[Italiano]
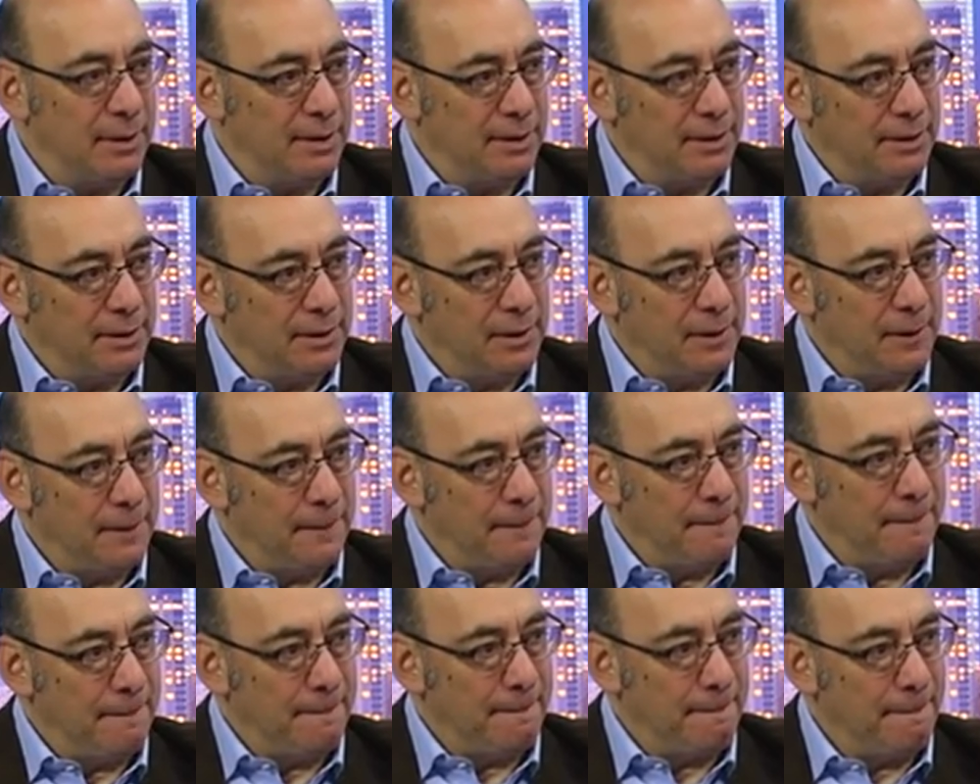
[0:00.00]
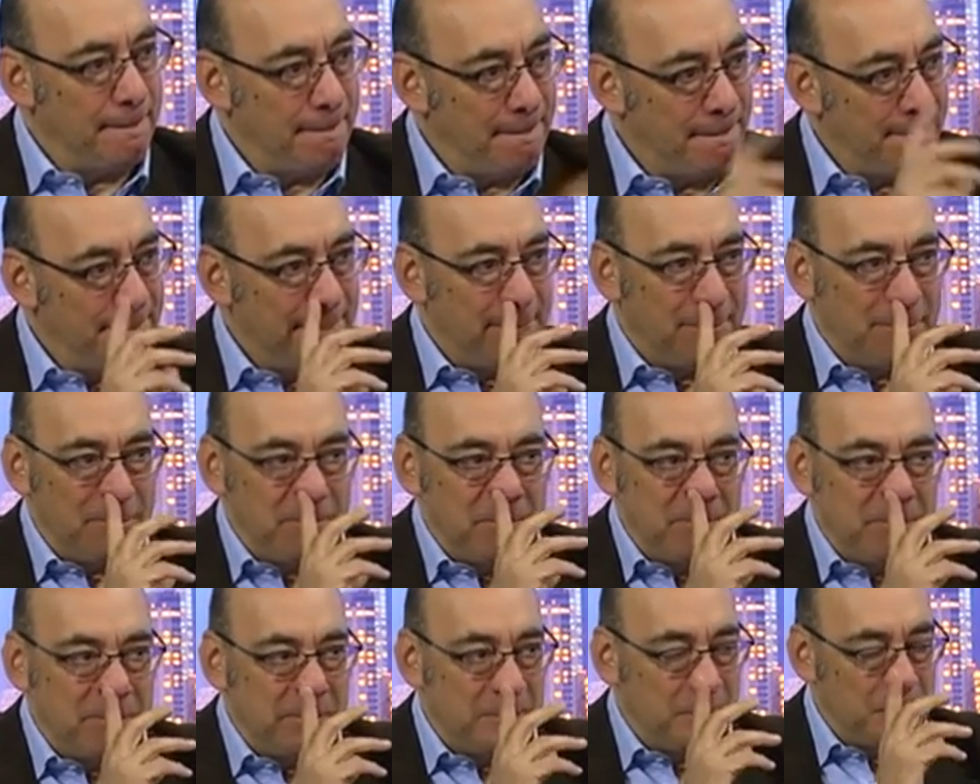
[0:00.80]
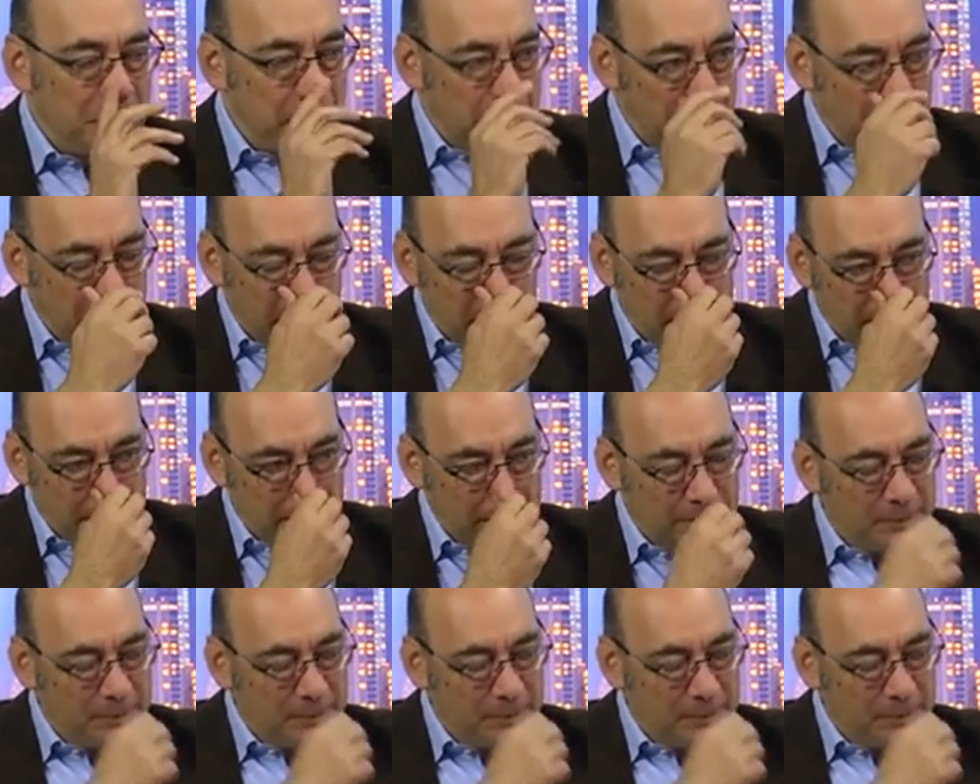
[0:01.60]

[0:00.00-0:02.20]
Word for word: Sì, eh, quindi la prima